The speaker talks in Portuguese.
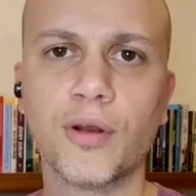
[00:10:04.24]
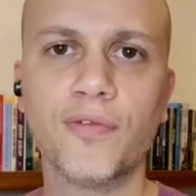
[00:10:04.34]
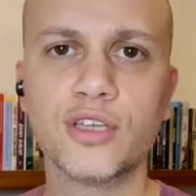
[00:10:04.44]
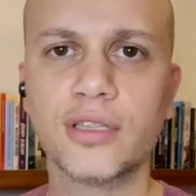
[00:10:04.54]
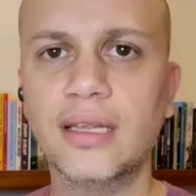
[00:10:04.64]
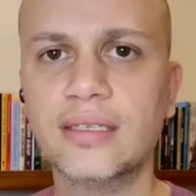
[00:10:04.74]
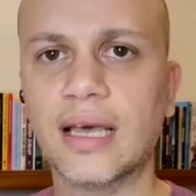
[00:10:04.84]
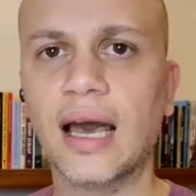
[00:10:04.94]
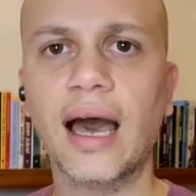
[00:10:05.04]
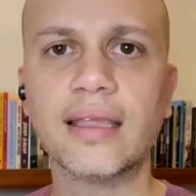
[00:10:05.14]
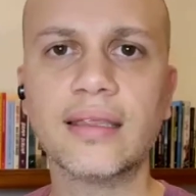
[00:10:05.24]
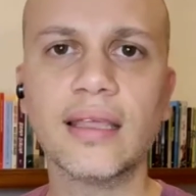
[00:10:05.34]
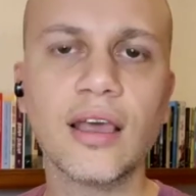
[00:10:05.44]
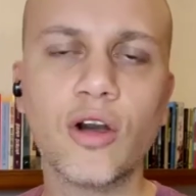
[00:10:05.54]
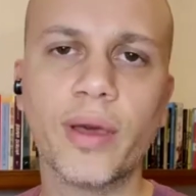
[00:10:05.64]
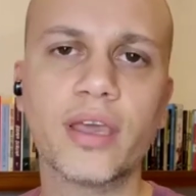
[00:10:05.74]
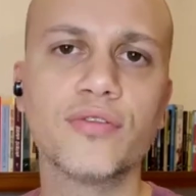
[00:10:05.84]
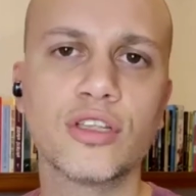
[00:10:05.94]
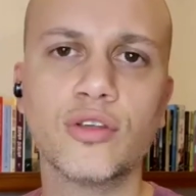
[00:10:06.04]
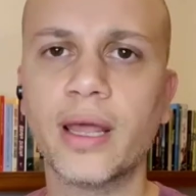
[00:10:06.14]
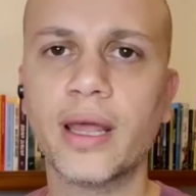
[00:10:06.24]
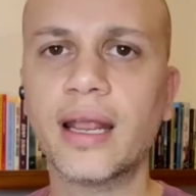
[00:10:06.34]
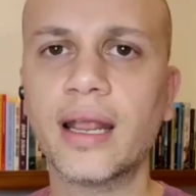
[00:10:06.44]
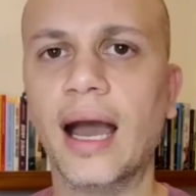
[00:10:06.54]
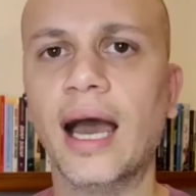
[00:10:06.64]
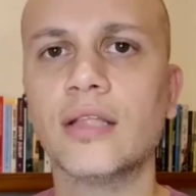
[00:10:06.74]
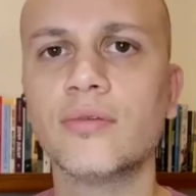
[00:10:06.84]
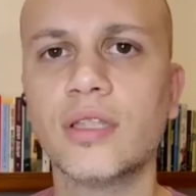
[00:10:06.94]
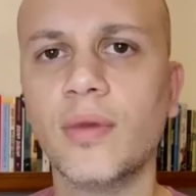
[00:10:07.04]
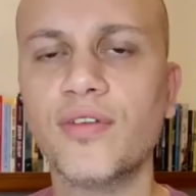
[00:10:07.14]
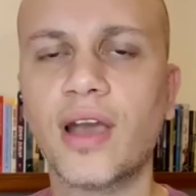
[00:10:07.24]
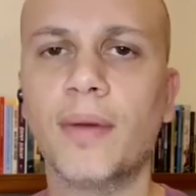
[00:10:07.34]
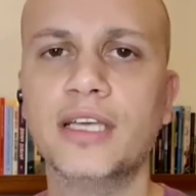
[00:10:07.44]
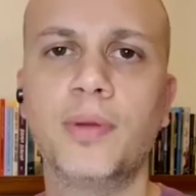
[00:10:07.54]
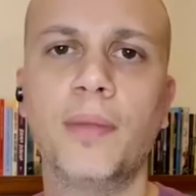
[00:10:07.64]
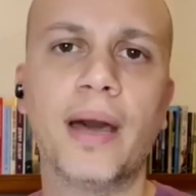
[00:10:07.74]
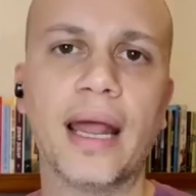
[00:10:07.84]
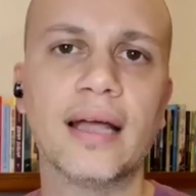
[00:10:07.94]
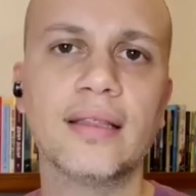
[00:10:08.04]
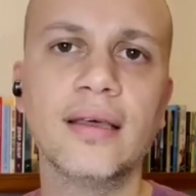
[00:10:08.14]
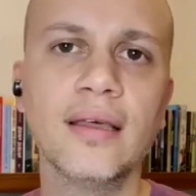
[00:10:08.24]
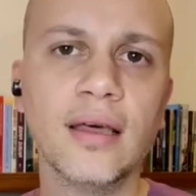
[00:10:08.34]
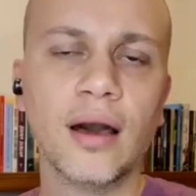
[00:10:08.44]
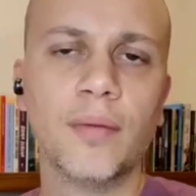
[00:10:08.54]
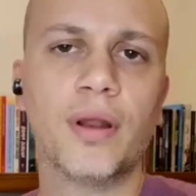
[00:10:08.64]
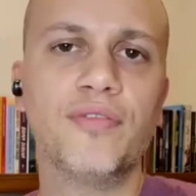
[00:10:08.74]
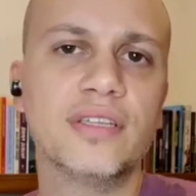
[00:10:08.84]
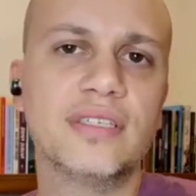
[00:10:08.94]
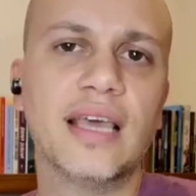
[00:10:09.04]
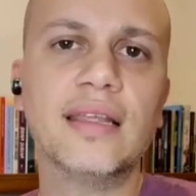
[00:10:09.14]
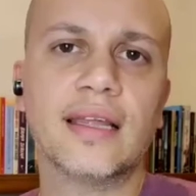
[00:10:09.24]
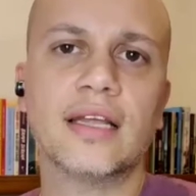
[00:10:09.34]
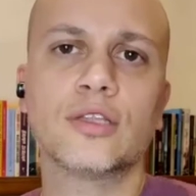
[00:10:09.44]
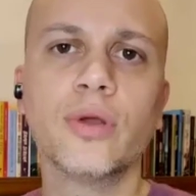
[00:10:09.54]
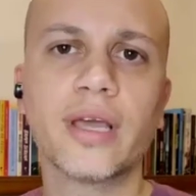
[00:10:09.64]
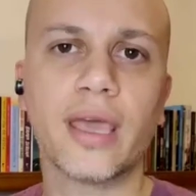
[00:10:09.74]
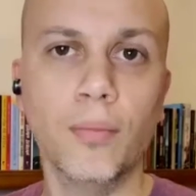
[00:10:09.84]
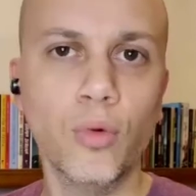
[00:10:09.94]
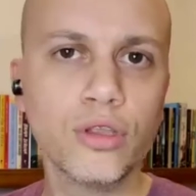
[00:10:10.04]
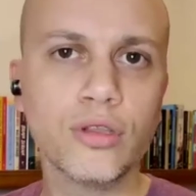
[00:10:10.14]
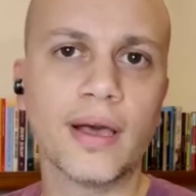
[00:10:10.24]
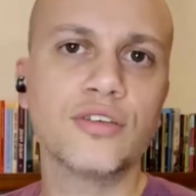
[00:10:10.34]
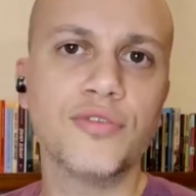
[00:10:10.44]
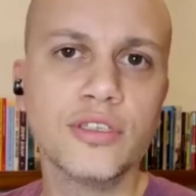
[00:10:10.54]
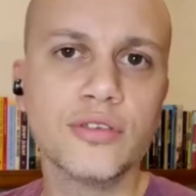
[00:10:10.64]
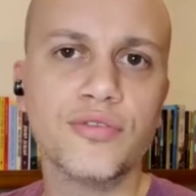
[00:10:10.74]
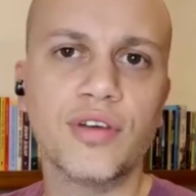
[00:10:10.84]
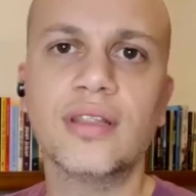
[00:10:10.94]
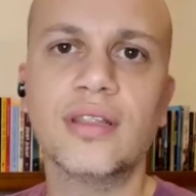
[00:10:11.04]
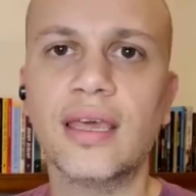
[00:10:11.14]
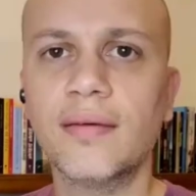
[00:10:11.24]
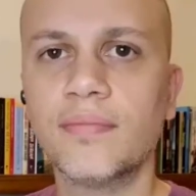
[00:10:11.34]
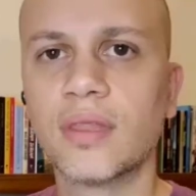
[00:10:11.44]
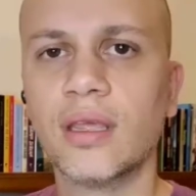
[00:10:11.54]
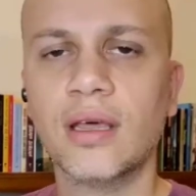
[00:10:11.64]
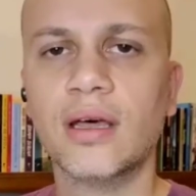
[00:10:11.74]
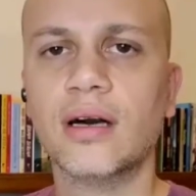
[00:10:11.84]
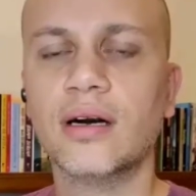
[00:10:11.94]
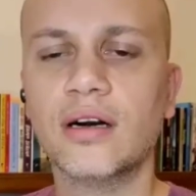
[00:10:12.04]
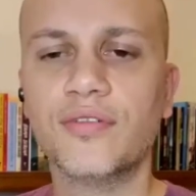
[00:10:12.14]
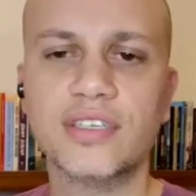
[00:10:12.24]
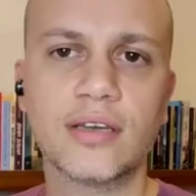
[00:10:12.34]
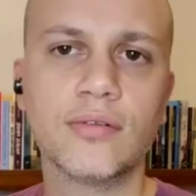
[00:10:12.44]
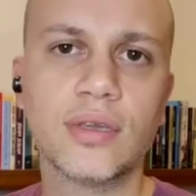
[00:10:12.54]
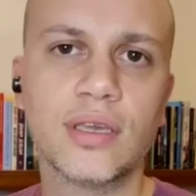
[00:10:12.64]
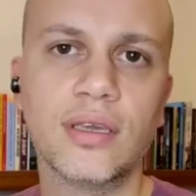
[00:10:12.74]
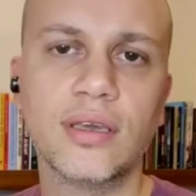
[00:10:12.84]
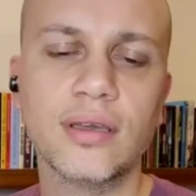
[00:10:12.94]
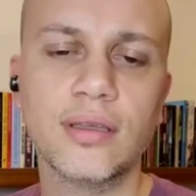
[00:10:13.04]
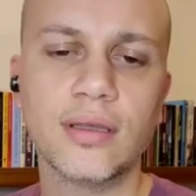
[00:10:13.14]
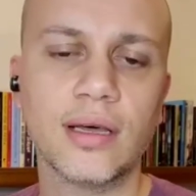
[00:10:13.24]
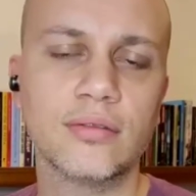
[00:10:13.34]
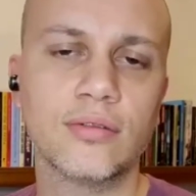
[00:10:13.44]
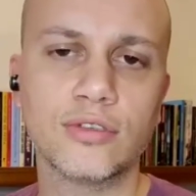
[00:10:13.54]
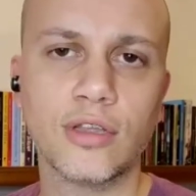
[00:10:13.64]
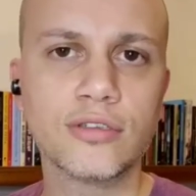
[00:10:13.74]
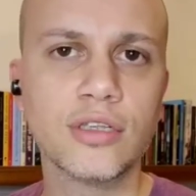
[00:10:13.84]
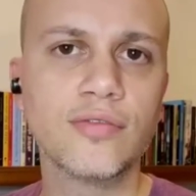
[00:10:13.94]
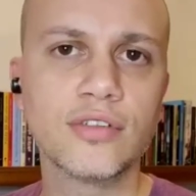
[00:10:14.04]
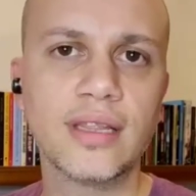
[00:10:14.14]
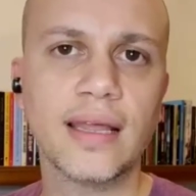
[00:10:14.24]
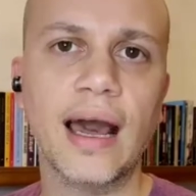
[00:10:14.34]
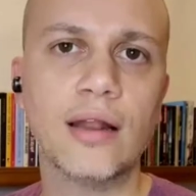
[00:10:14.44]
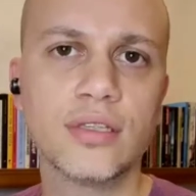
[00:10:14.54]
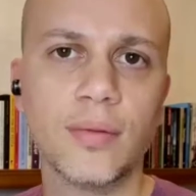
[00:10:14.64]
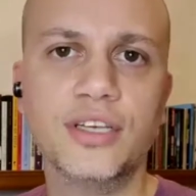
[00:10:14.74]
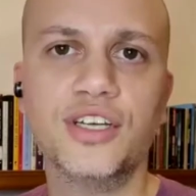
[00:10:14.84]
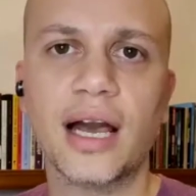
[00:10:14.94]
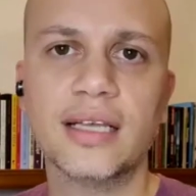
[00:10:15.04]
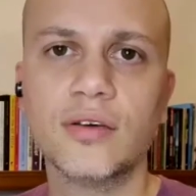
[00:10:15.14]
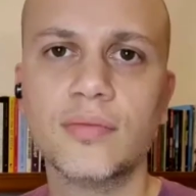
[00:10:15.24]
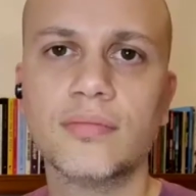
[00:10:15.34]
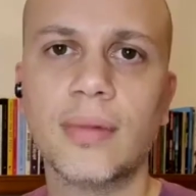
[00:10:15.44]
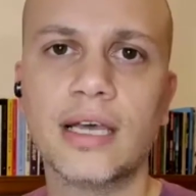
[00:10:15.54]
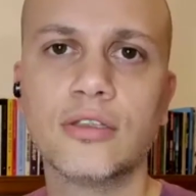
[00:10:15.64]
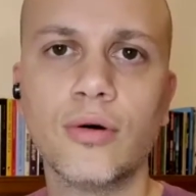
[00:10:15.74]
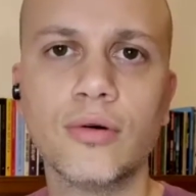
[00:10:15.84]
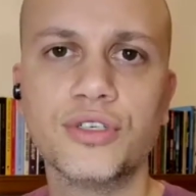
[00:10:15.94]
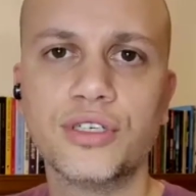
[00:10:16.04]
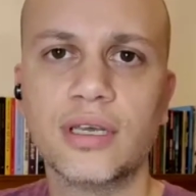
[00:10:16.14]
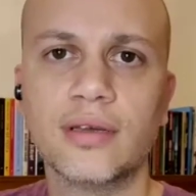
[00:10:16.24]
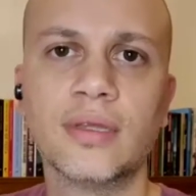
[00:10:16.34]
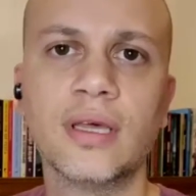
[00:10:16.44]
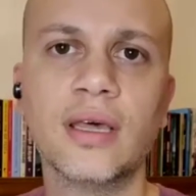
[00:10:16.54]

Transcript: profissionalizar, entender como é que funciona o mercado e também ficar mais preparada para fazer a literatura, que é muito mais difícil de vender, ah, fazer com que os nossos livros literários também chegassem mais longe, né?